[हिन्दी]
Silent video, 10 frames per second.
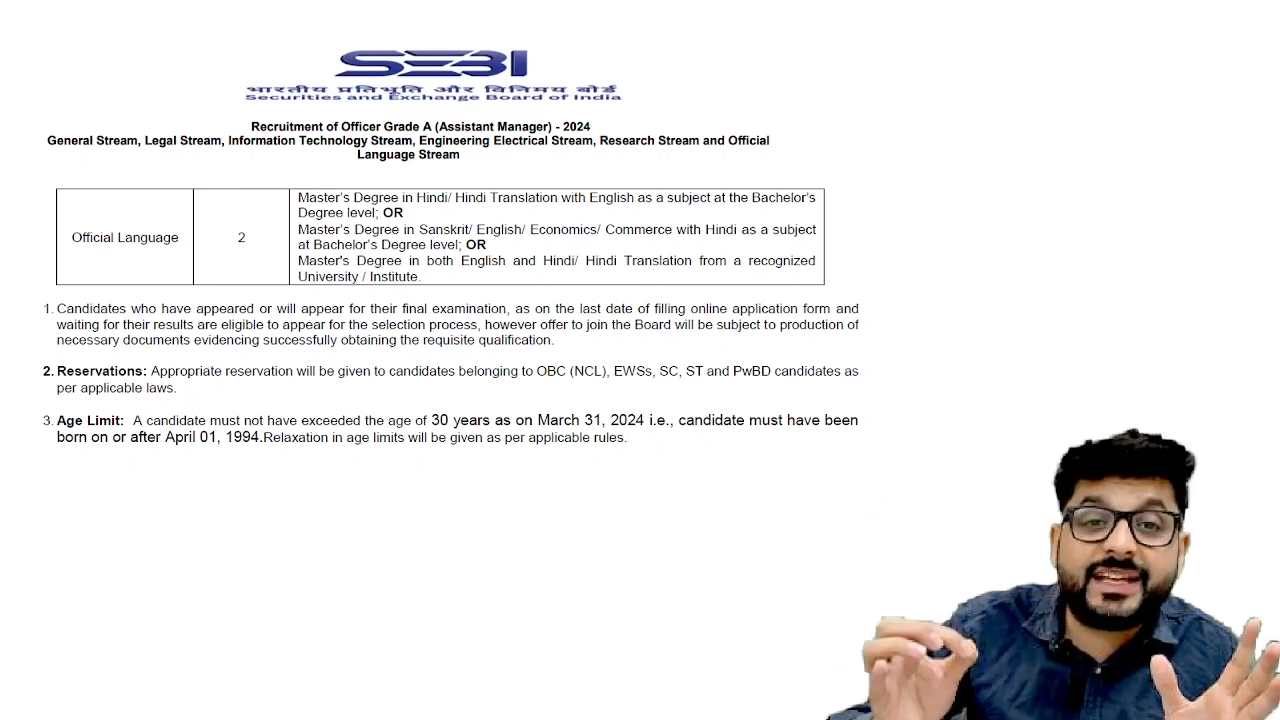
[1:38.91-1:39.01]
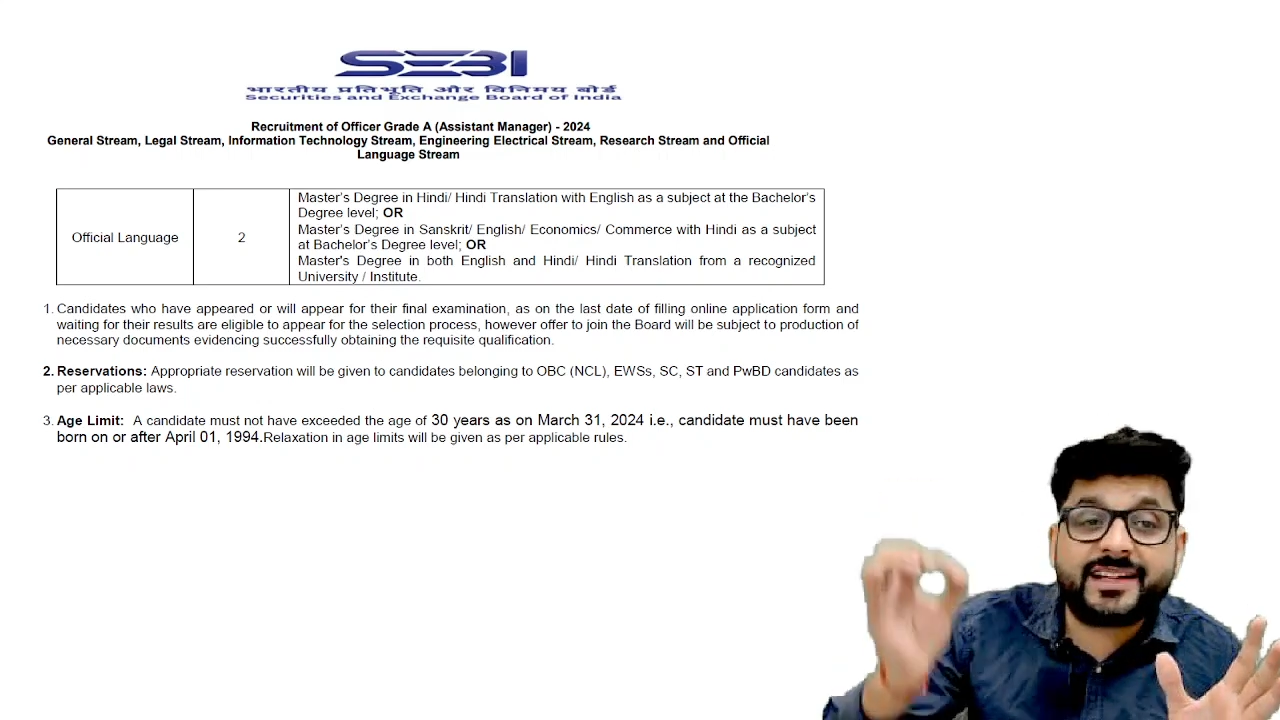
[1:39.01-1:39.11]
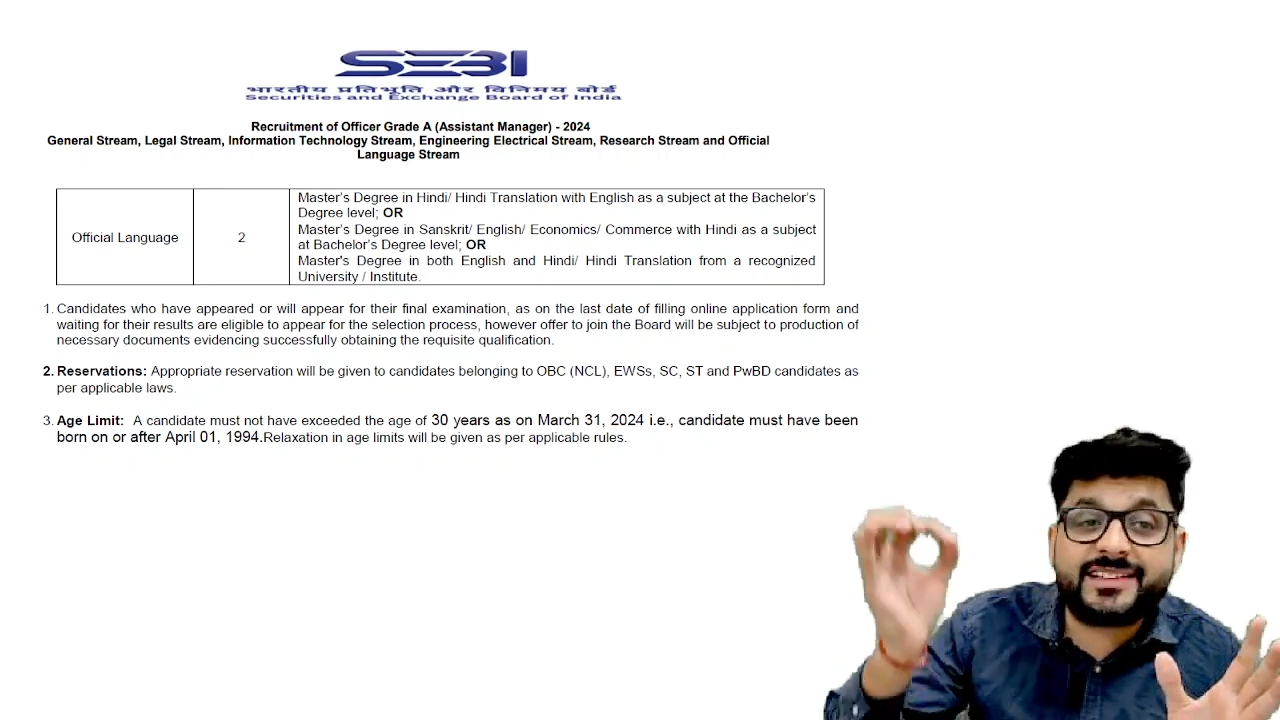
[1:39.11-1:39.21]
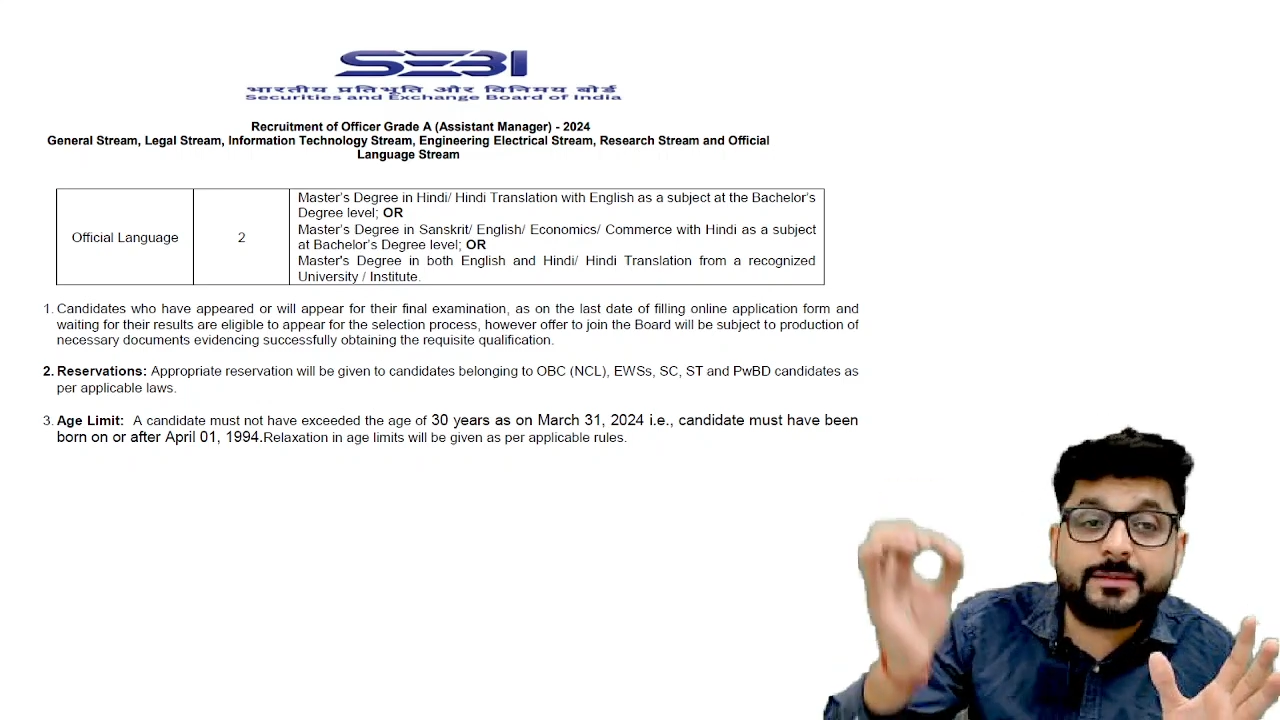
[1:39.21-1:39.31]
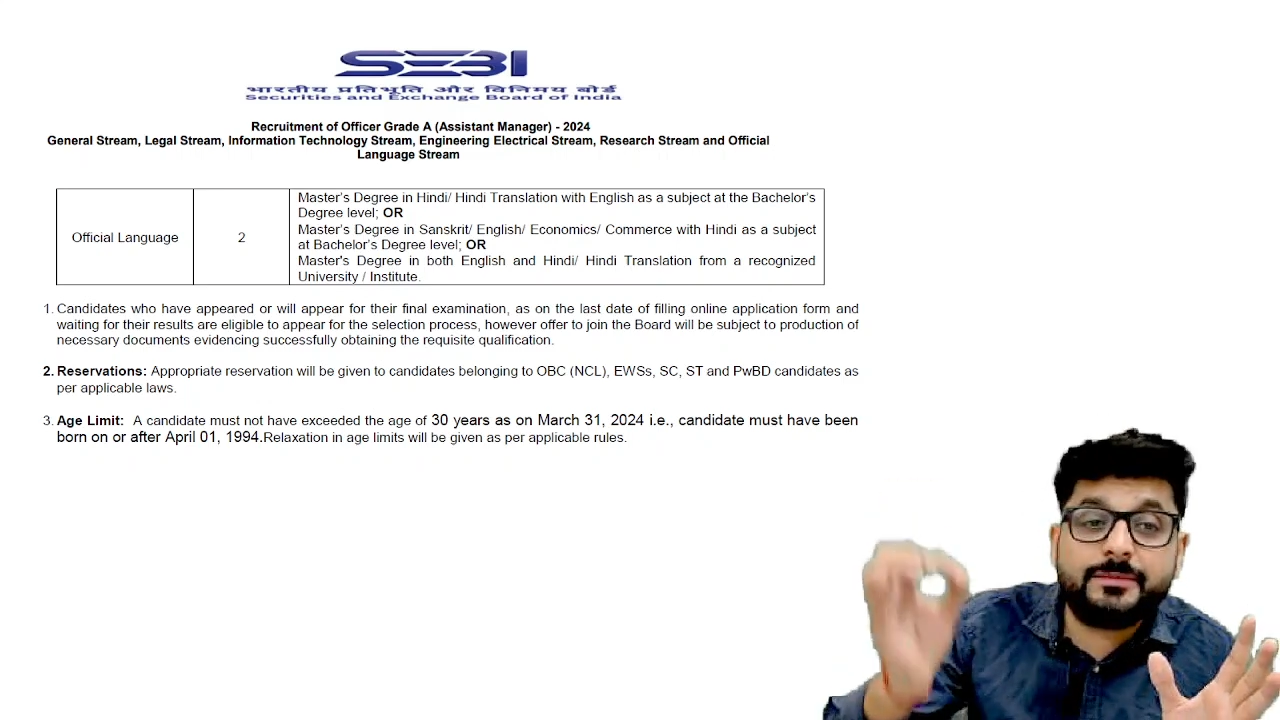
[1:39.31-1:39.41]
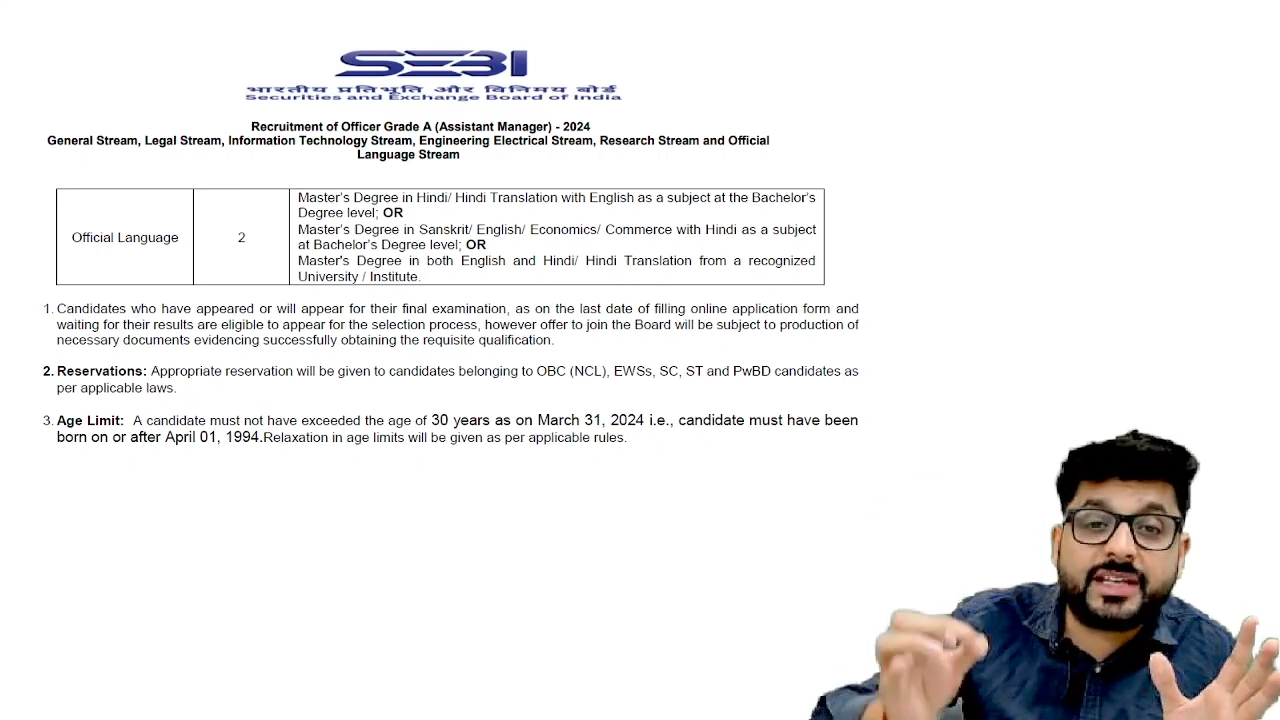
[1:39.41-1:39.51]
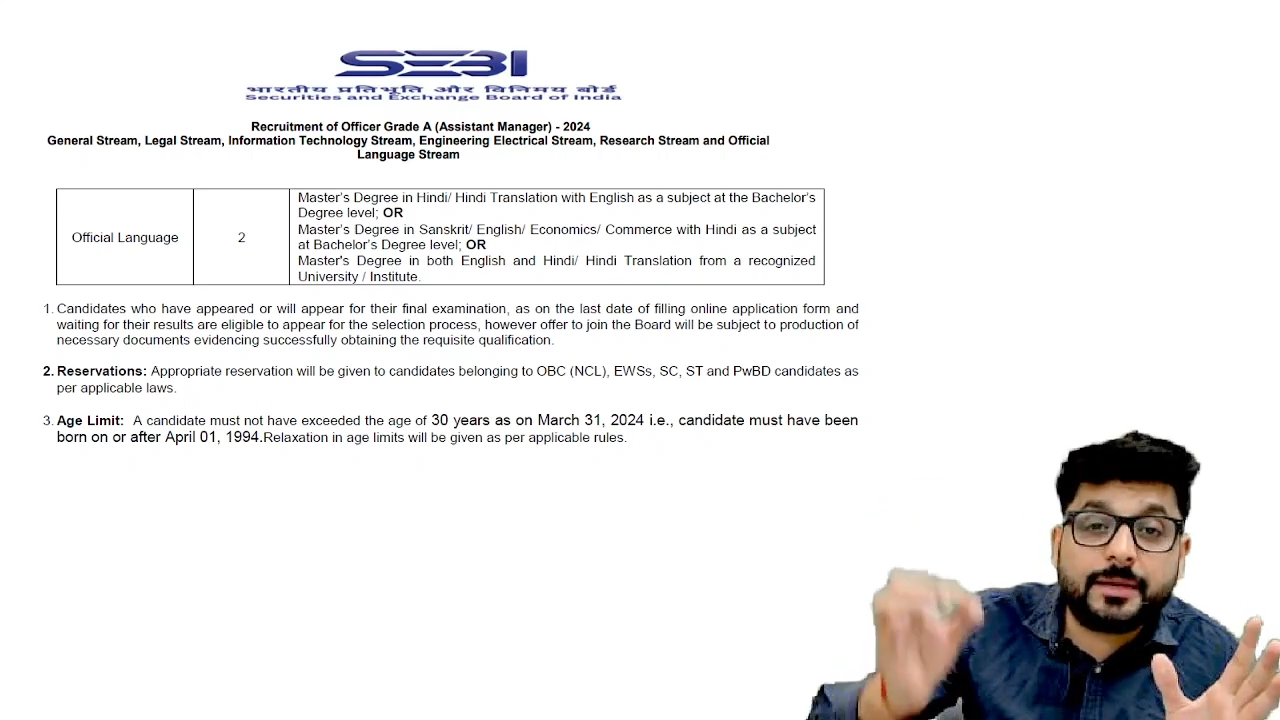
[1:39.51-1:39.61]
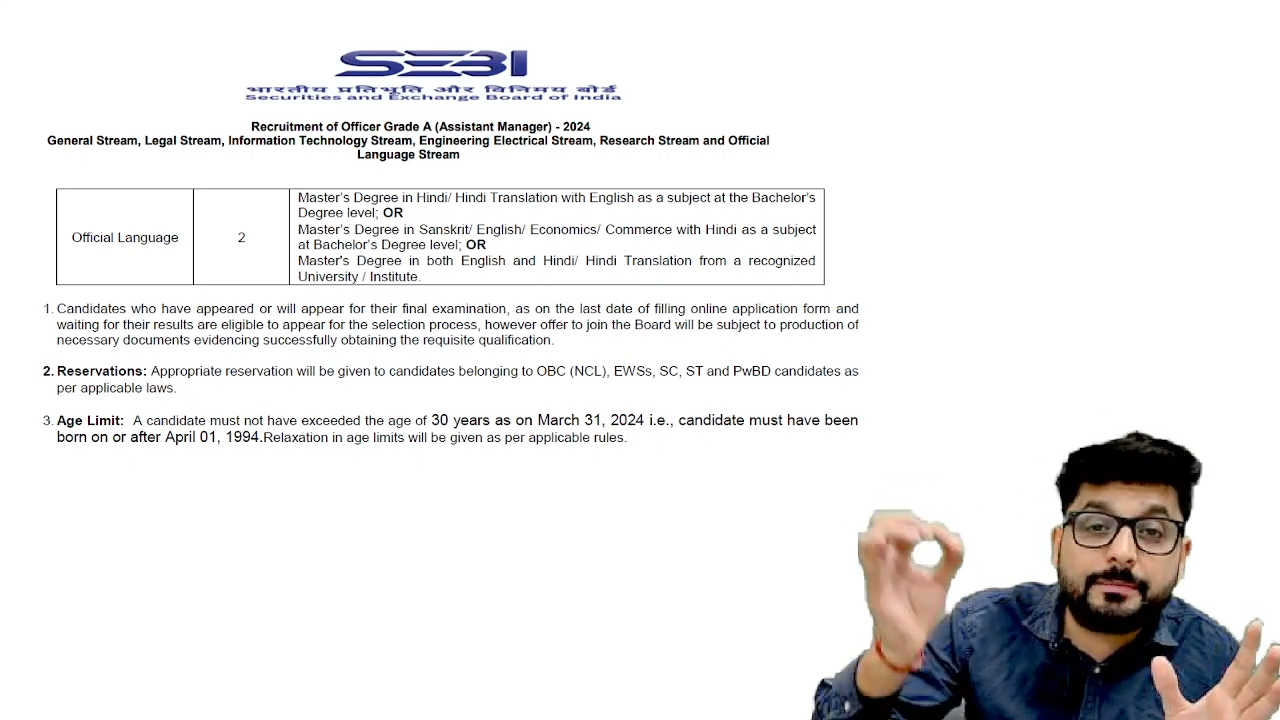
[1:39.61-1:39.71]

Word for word: के सीबी के